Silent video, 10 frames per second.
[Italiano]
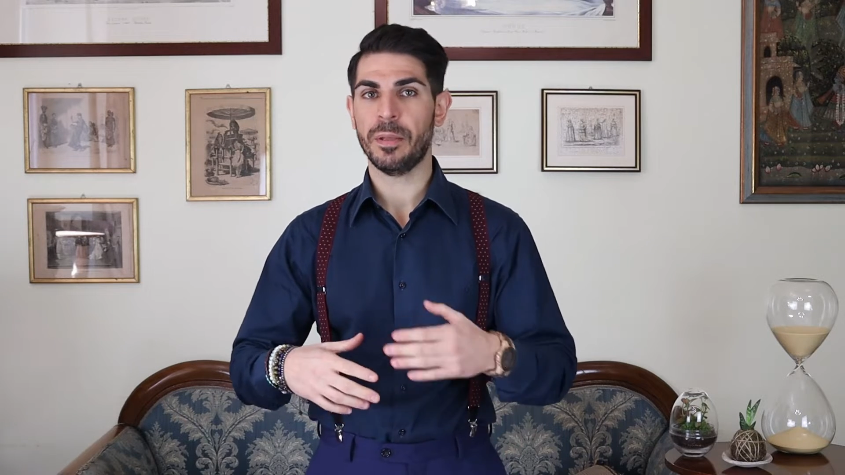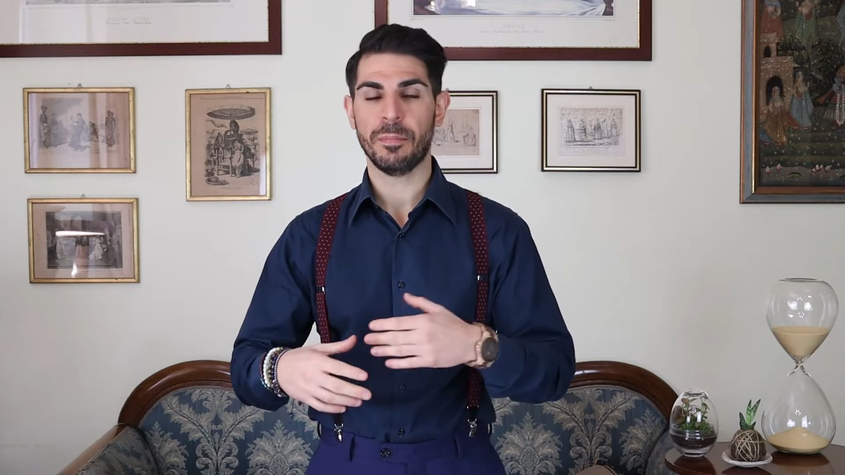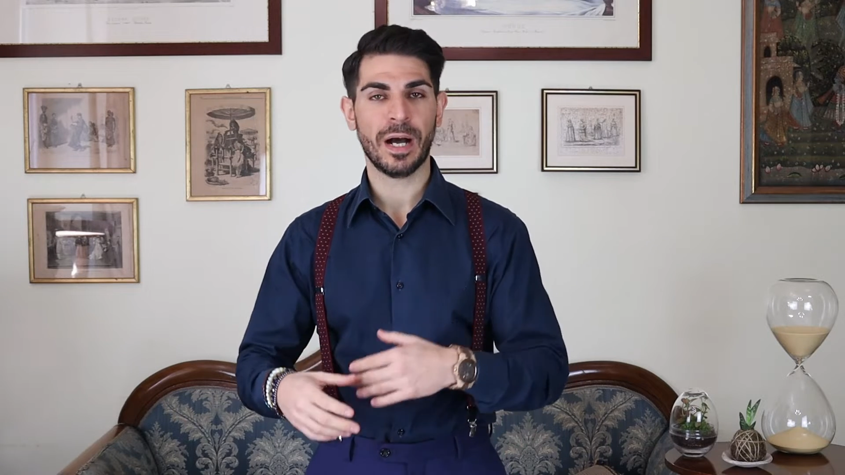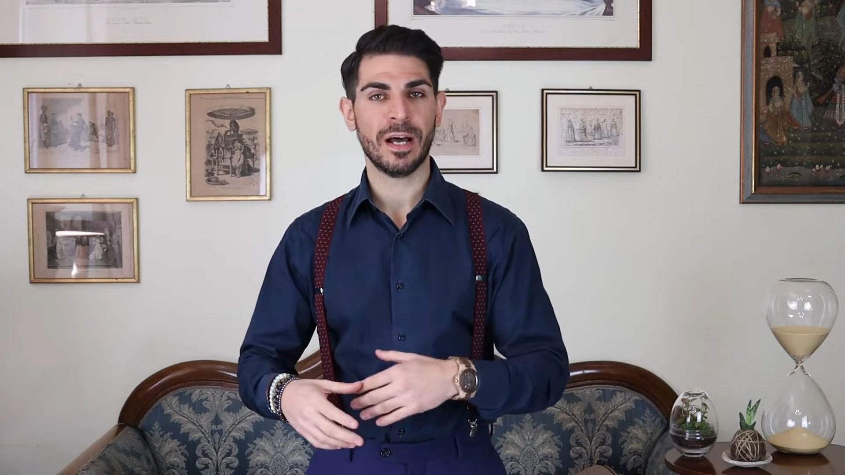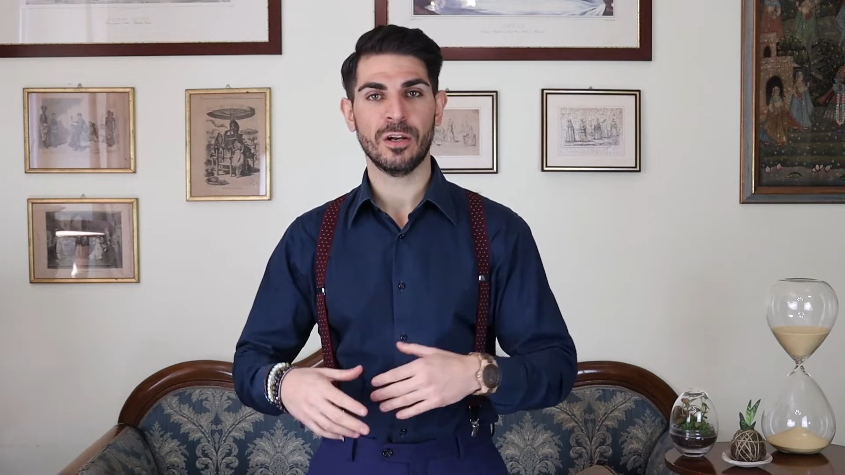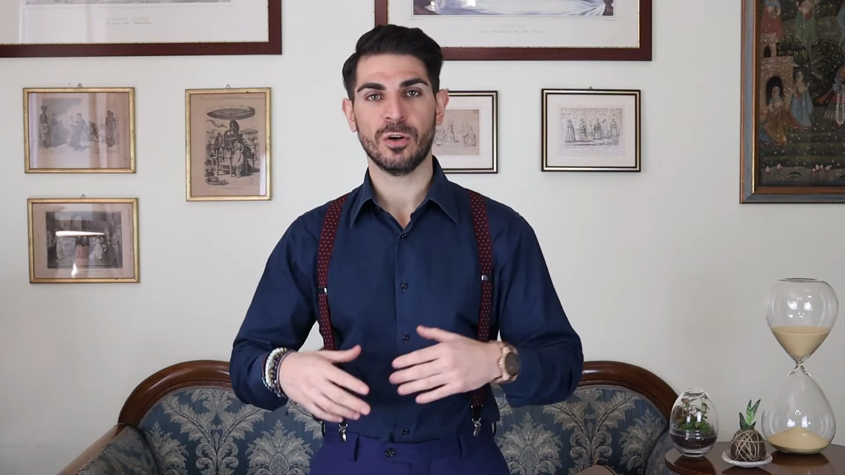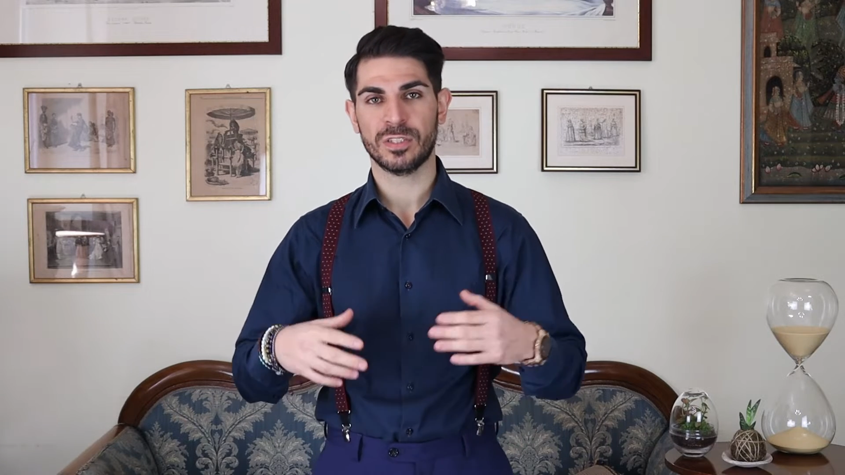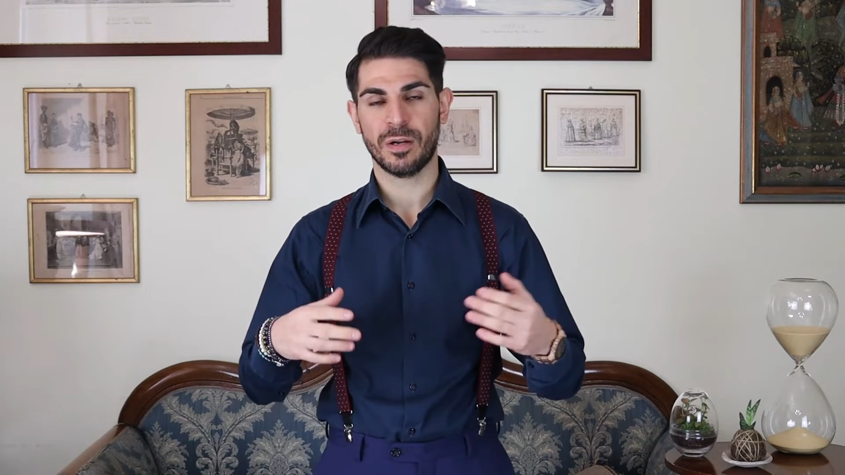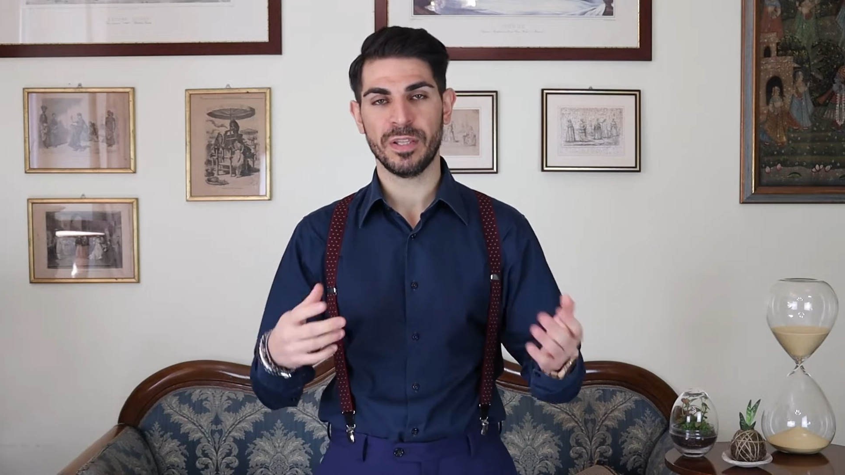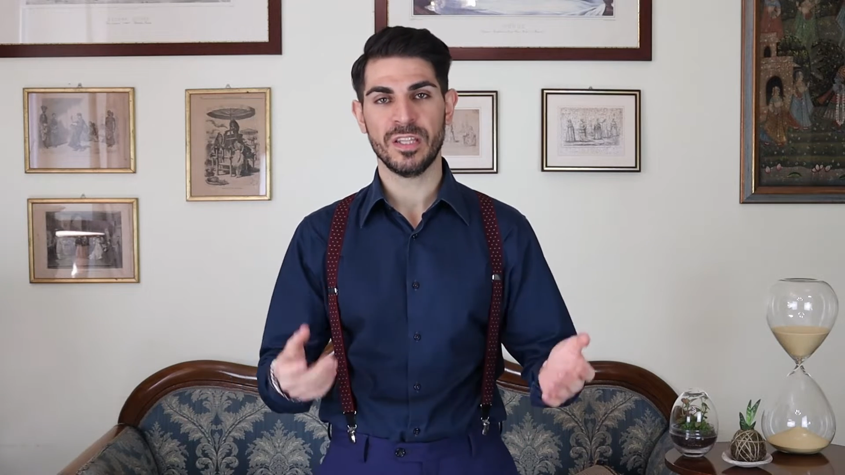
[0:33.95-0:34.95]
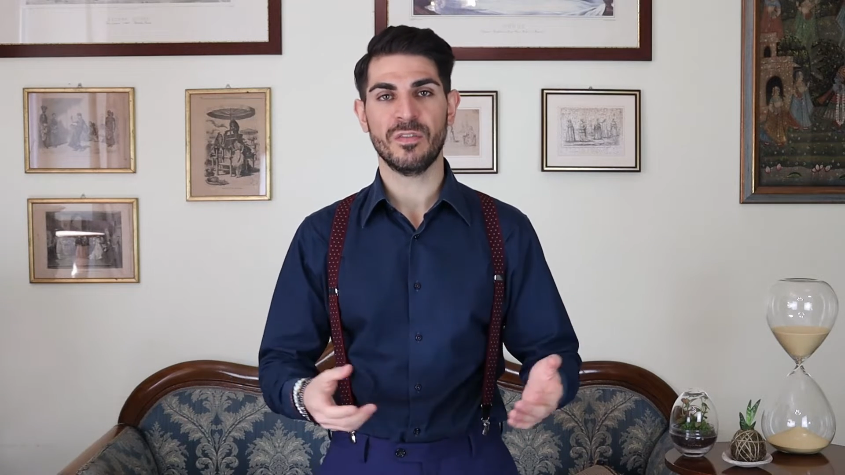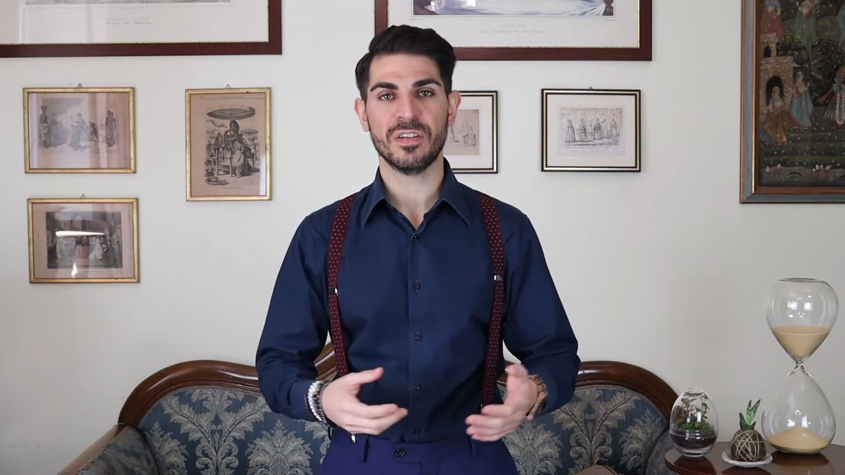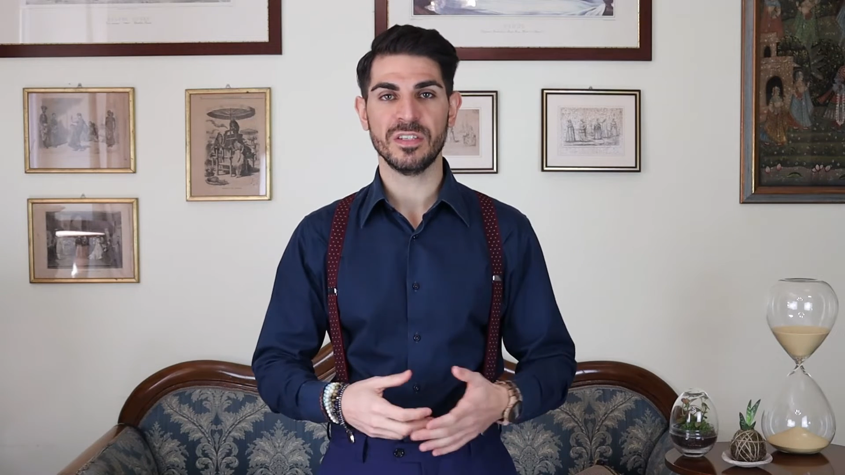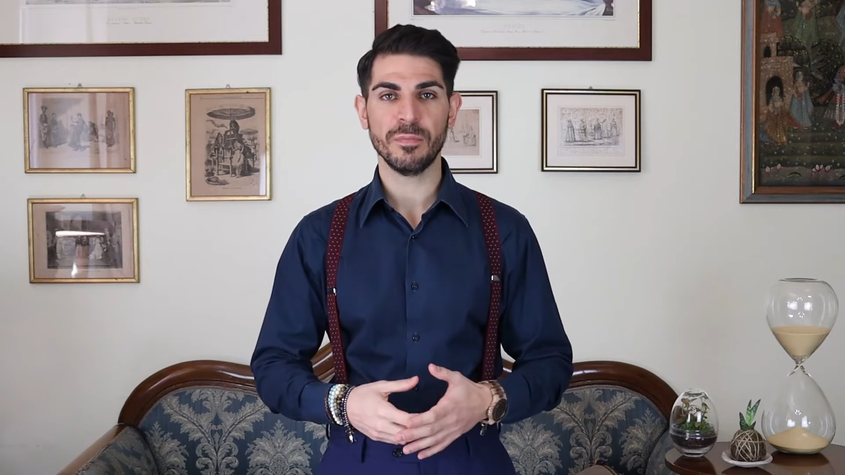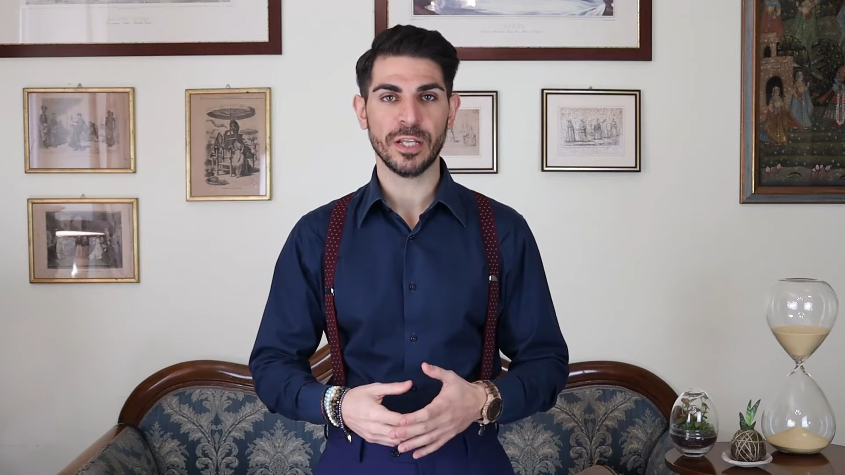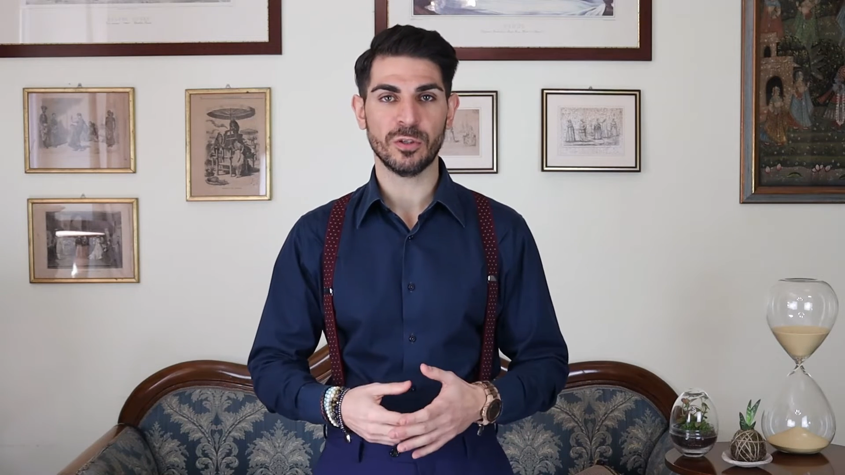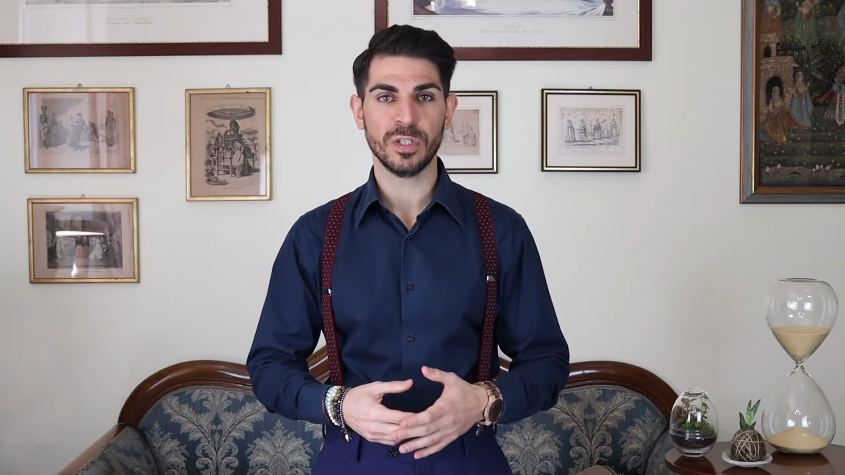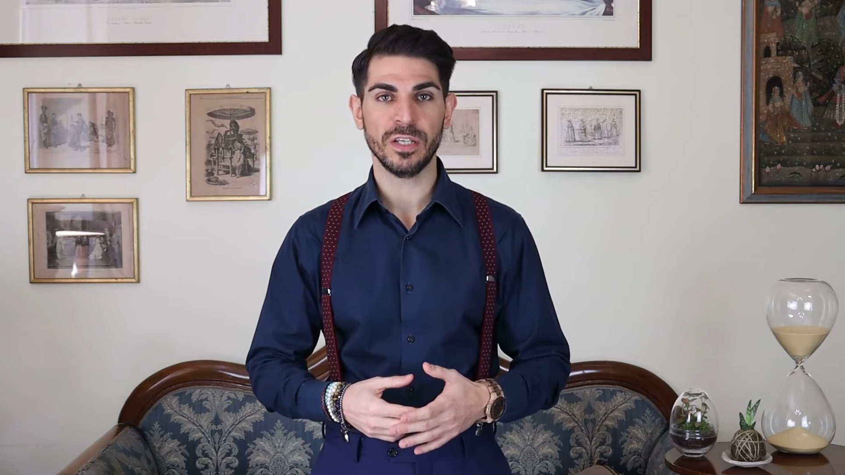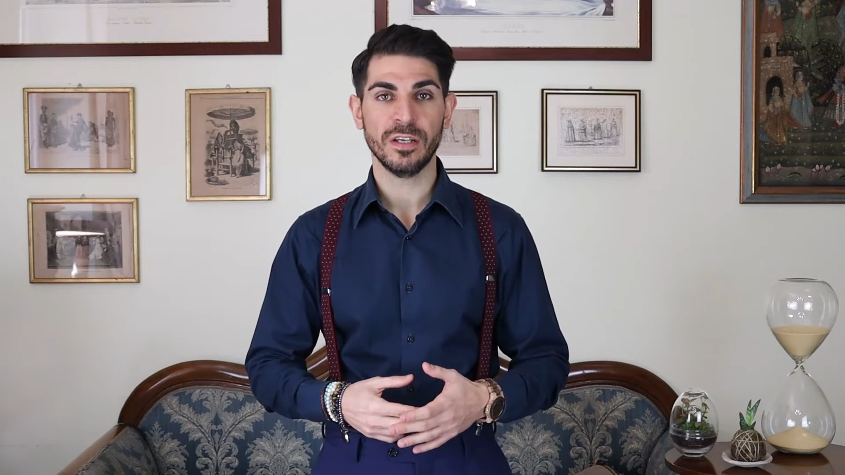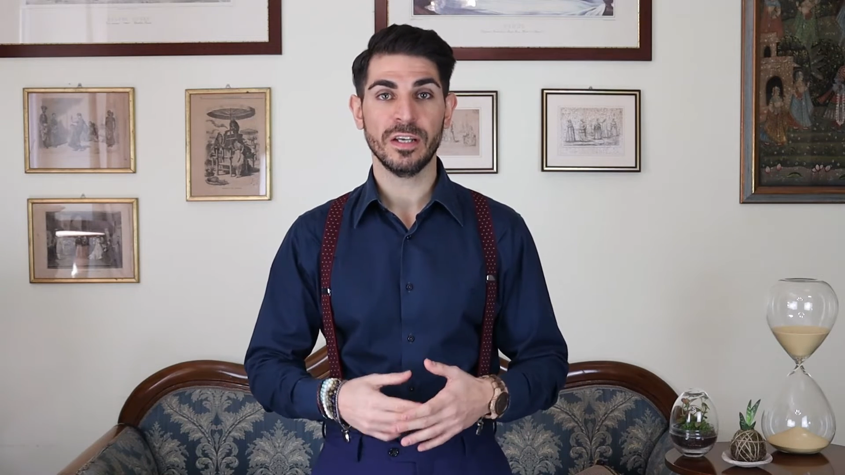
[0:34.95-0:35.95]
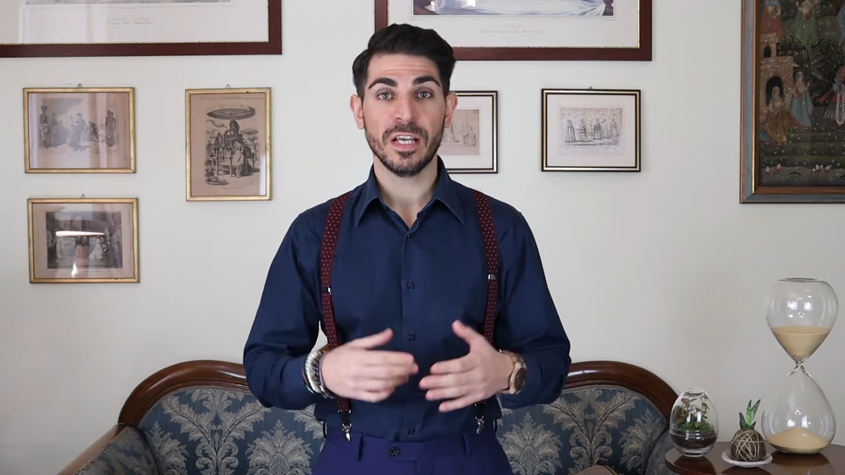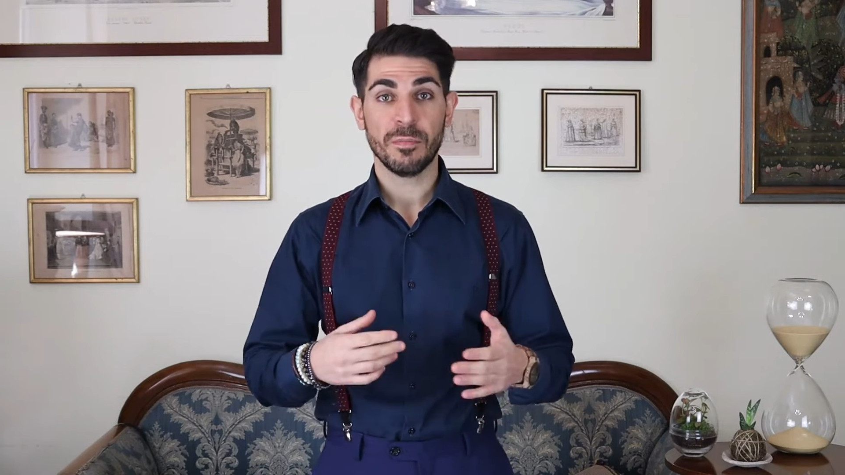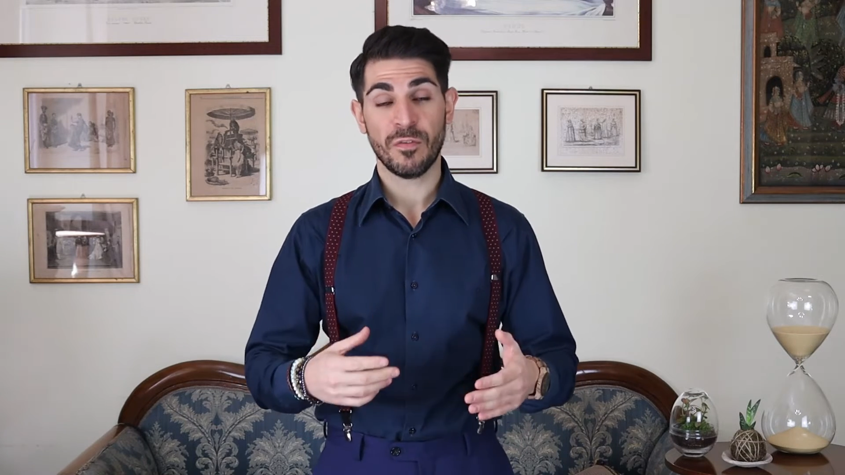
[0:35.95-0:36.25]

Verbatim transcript: PayPal o tramite diversi metodi,